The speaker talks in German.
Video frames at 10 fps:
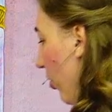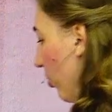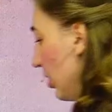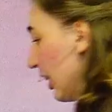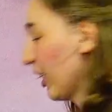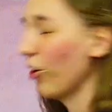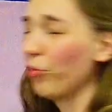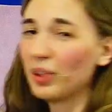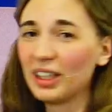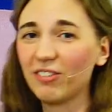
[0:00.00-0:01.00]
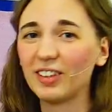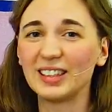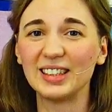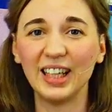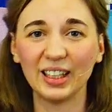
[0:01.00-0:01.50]
Und der Kaufmann, der war
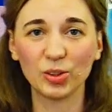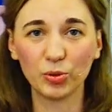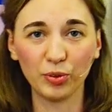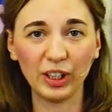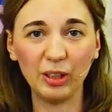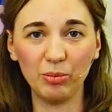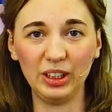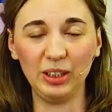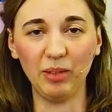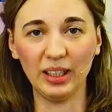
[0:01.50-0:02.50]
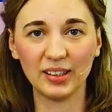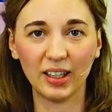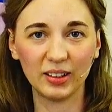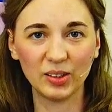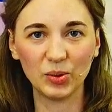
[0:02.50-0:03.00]
sehr zufrieden mit ihm. Er
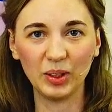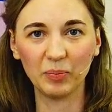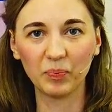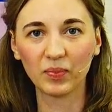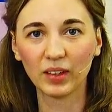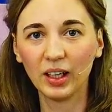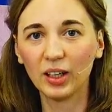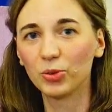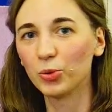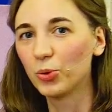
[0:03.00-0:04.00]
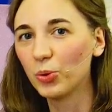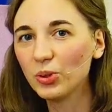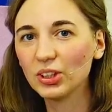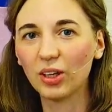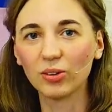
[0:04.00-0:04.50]
sagte zu ihm, du
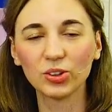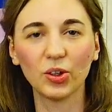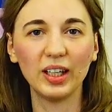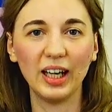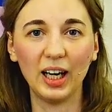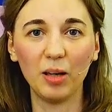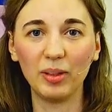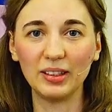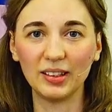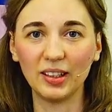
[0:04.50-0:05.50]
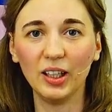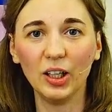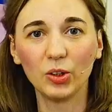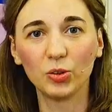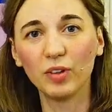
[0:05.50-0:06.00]
guter und treuer Arbeiter,
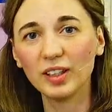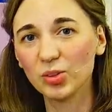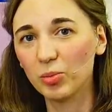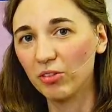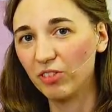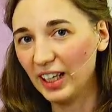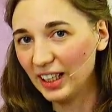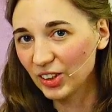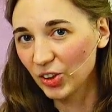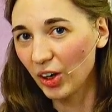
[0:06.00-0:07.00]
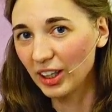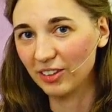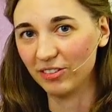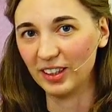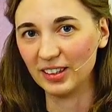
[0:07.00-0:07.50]
du warst über wenig treu
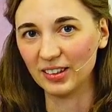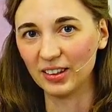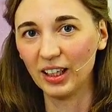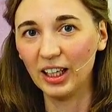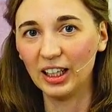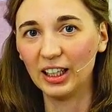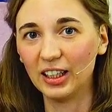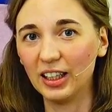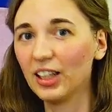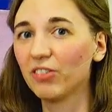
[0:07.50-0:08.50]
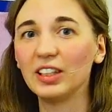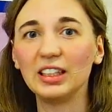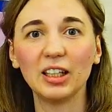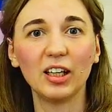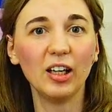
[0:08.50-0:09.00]
gewesen, ich will
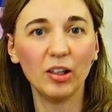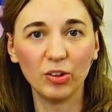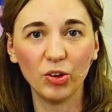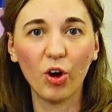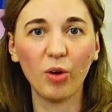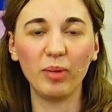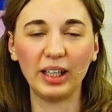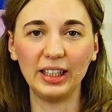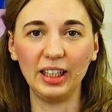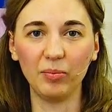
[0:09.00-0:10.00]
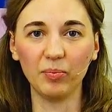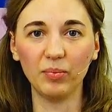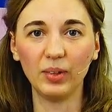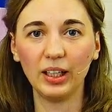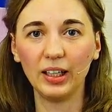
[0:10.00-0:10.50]
dir noch mehr geben.
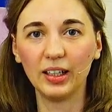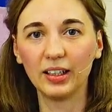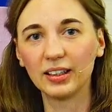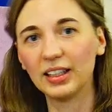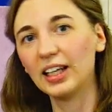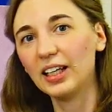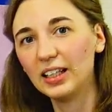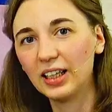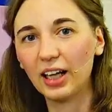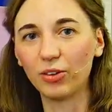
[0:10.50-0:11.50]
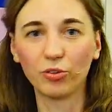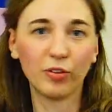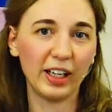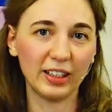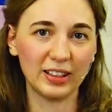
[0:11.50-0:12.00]
Gehe hinein und
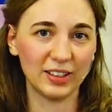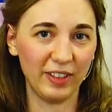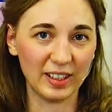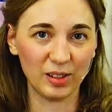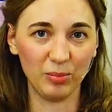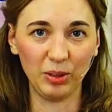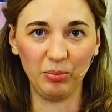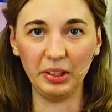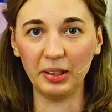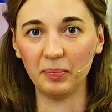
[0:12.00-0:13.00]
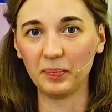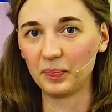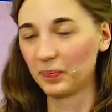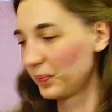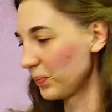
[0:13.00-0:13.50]
feiere das Fest mit mir.
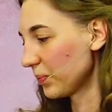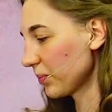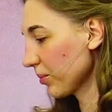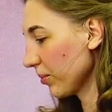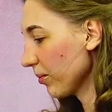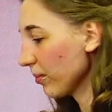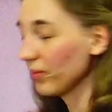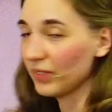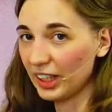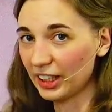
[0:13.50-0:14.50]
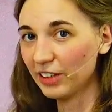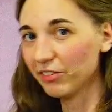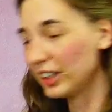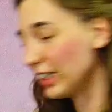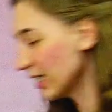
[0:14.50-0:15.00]
Dann rief
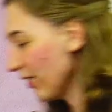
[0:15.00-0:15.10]
er den